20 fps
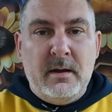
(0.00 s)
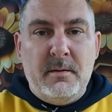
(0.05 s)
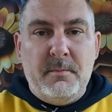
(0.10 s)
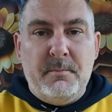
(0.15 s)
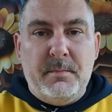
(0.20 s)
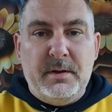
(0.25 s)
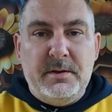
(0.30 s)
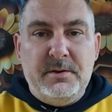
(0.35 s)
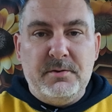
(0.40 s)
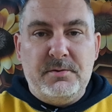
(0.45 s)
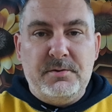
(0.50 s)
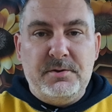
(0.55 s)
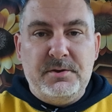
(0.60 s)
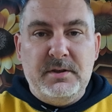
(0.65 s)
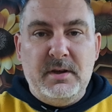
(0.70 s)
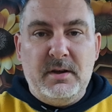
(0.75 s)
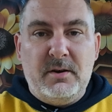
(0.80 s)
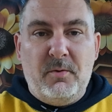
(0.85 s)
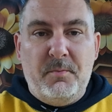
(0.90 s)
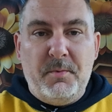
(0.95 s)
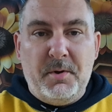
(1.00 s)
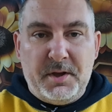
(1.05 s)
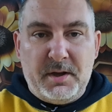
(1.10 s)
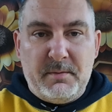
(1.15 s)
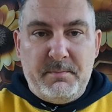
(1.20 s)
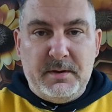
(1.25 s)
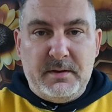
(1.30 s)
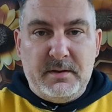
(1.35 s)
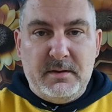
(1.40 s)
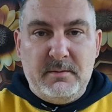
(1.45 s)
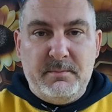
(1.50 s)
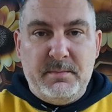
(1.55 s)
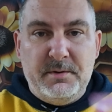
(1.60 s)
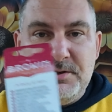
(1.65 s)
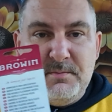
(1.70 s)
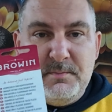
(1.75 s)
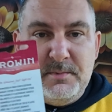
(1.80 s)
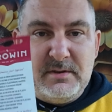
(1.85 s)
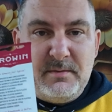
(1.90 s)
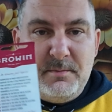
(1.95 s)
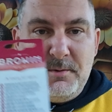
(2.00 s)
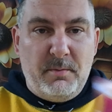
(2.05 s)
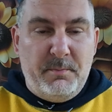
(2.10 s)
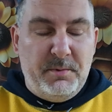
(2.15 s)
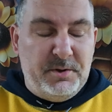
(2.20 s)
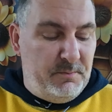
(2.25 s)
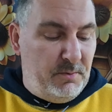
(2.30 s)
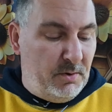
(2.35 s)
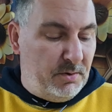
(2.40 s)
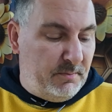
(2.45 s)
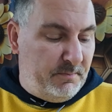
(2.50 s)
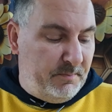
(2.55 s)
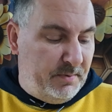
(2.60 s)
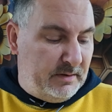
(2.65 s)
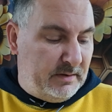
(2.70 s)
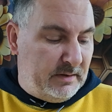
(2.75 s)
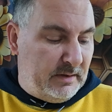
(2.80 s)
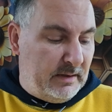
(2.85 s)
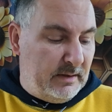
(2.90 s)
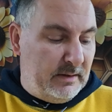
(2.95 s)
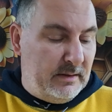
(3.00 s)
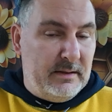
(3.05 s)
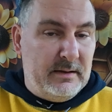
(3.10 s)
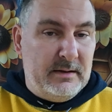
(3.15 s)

będzie odcinek o miodach pitnych. Będziemy sobie robić miody pitne. E,